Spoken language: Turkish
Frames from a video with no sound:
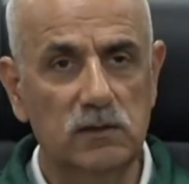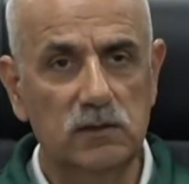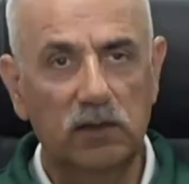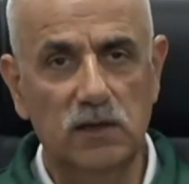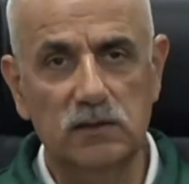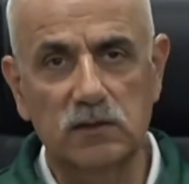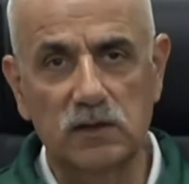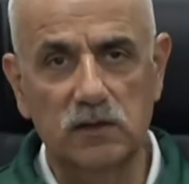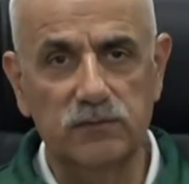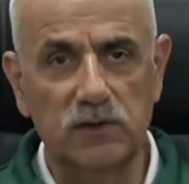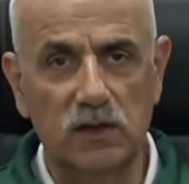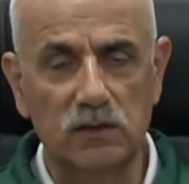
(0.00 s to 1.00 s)
Diğer
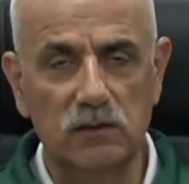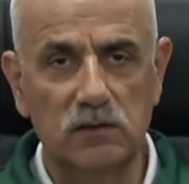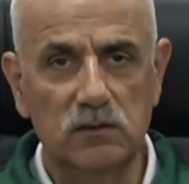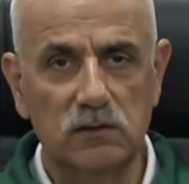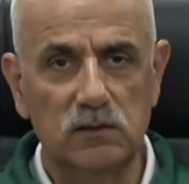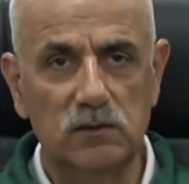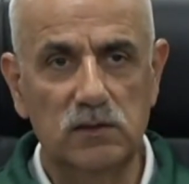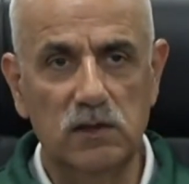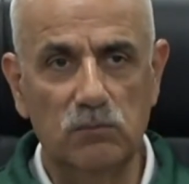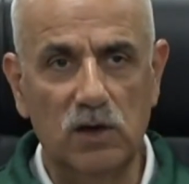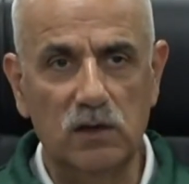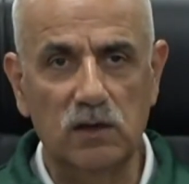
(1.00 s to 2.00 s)
taraftan
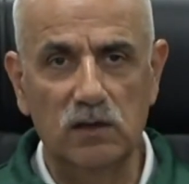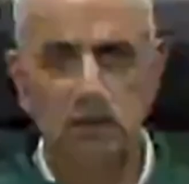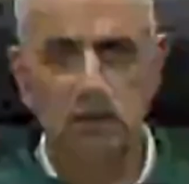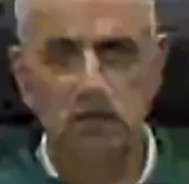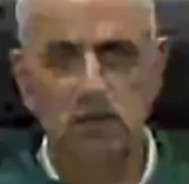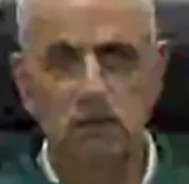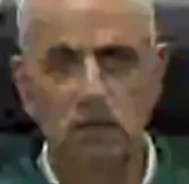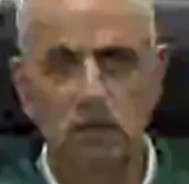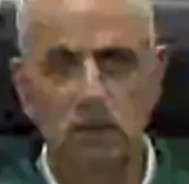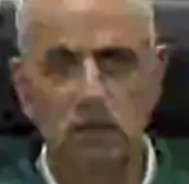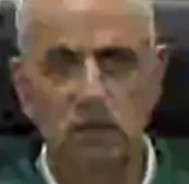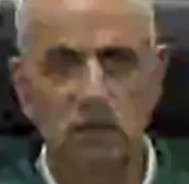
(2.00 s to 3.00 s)
yine bakanlığımıza
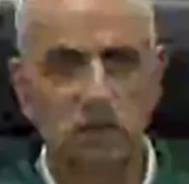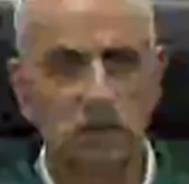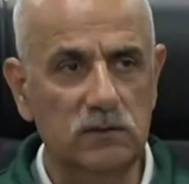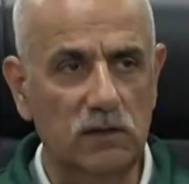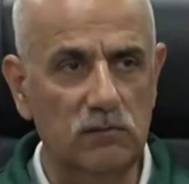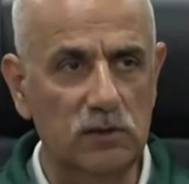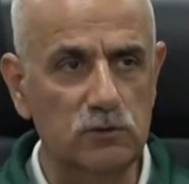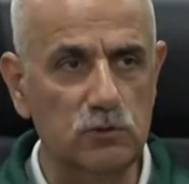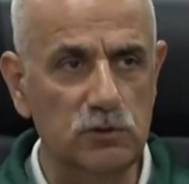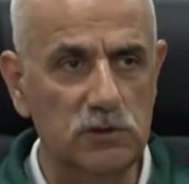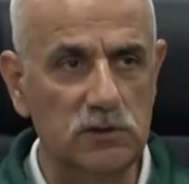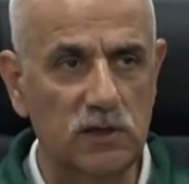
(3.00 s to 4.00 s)
bağlı devlet su
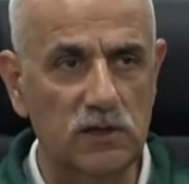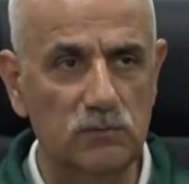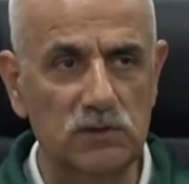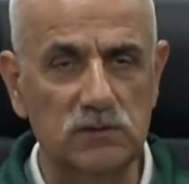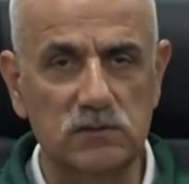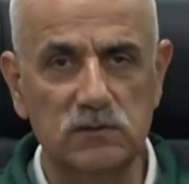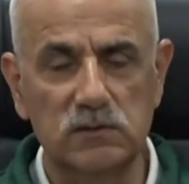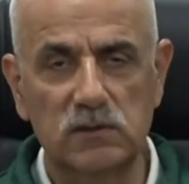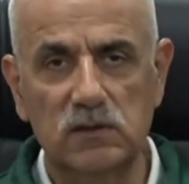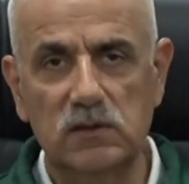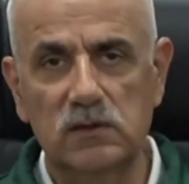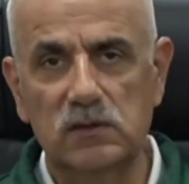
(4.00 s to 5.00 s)
işlerimiz,
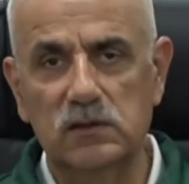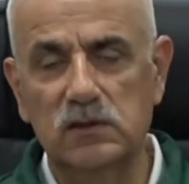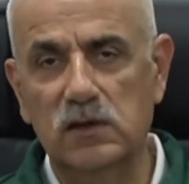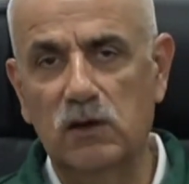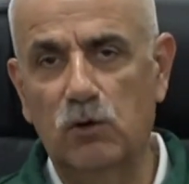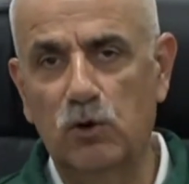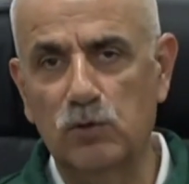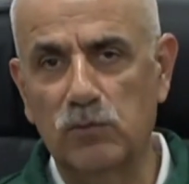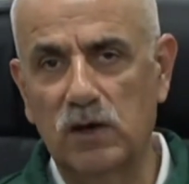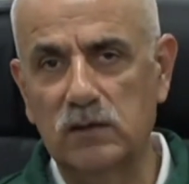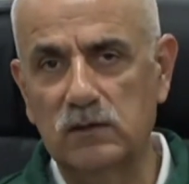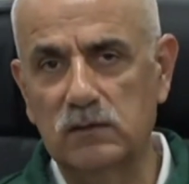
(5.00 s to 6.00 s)
yine
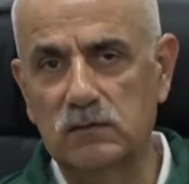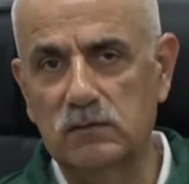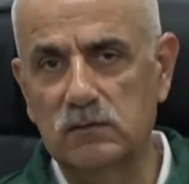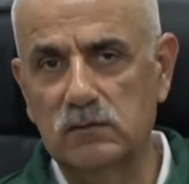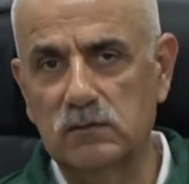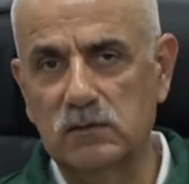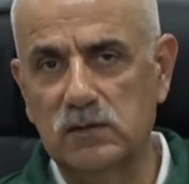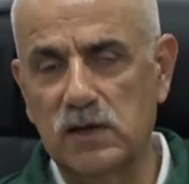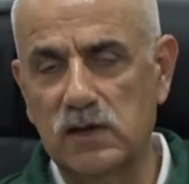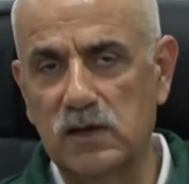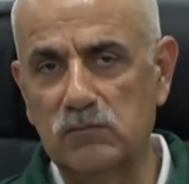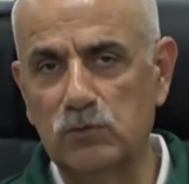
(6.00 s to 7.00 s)
orman
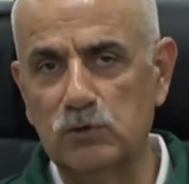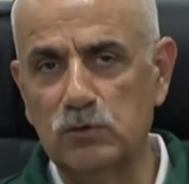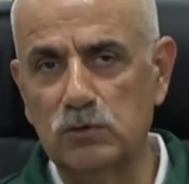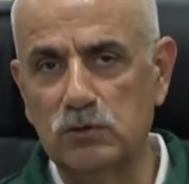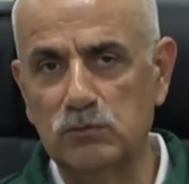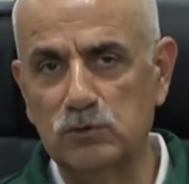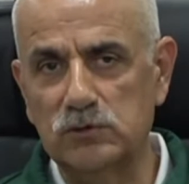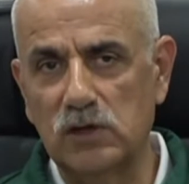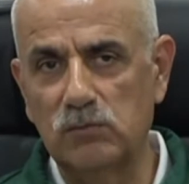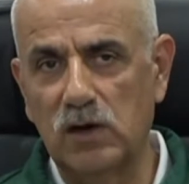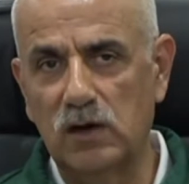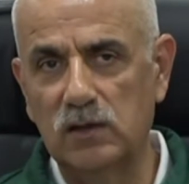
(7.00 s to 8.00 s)
genel
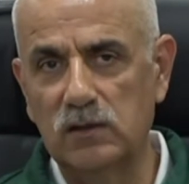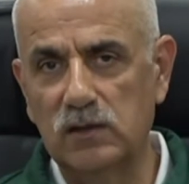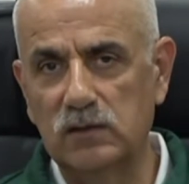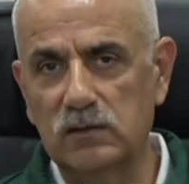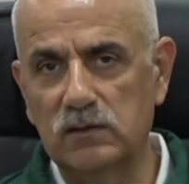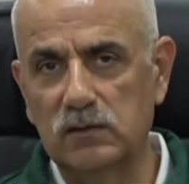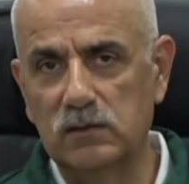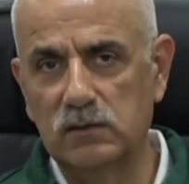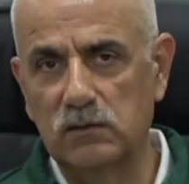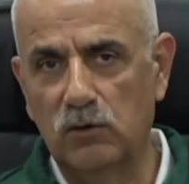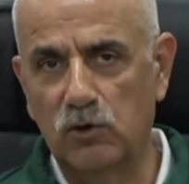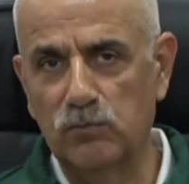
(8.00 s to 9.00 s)
müdürlüğümüze bağlı
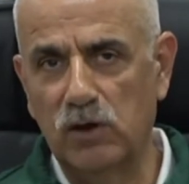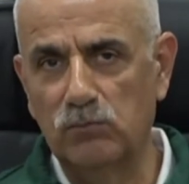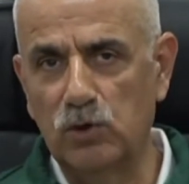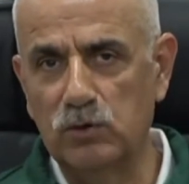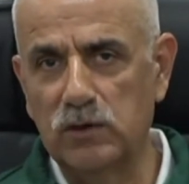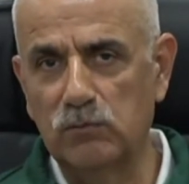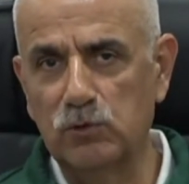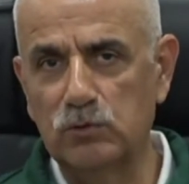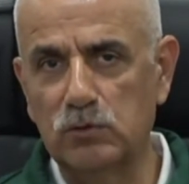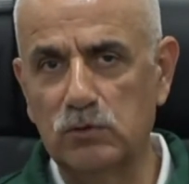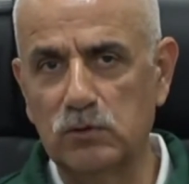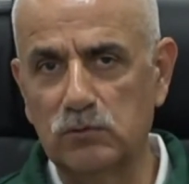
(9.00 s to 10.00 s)
orman bölge
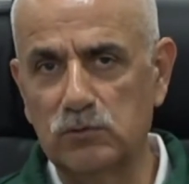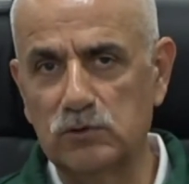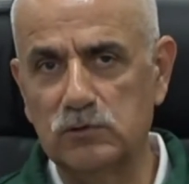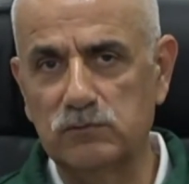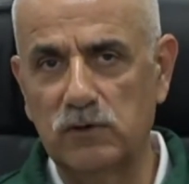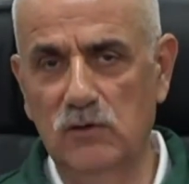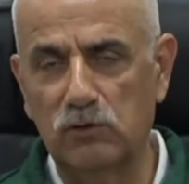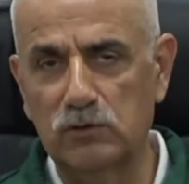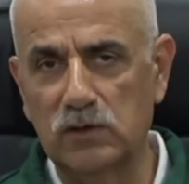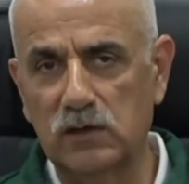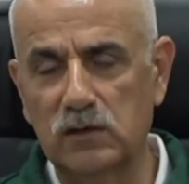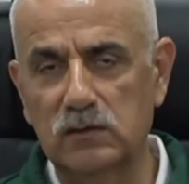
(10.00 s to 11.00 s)
müdürlüğümüz ve
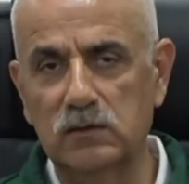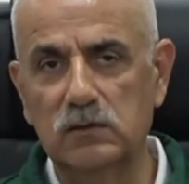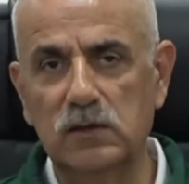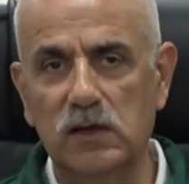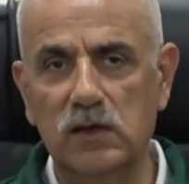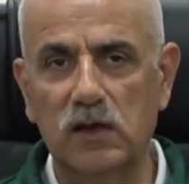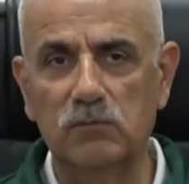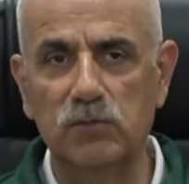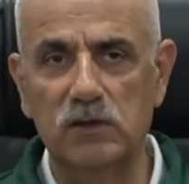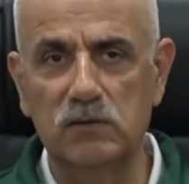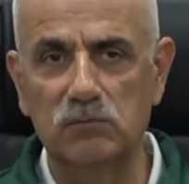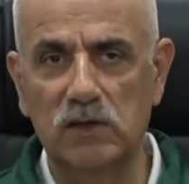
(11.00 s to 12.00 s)
onların yerel
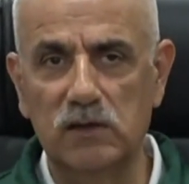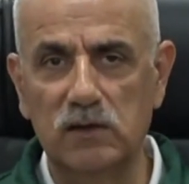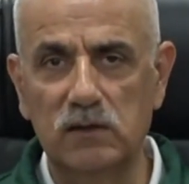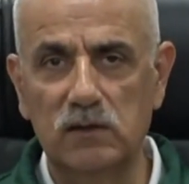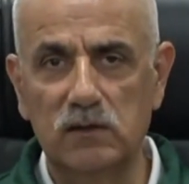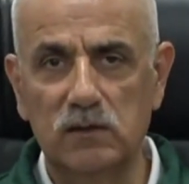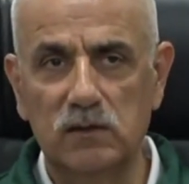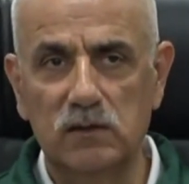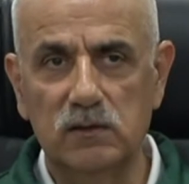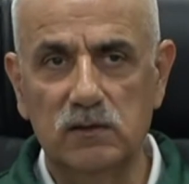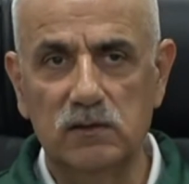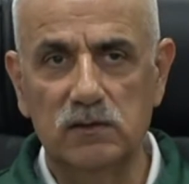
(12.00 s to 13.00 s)
birimleri,
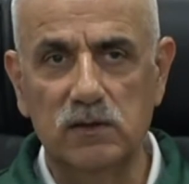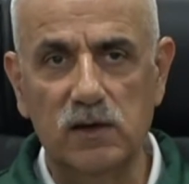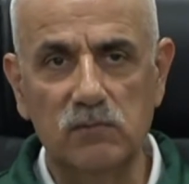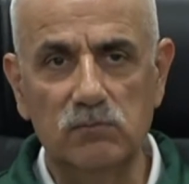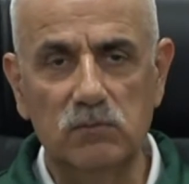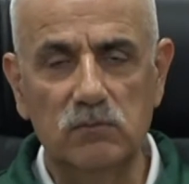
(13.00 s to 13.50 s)
tarım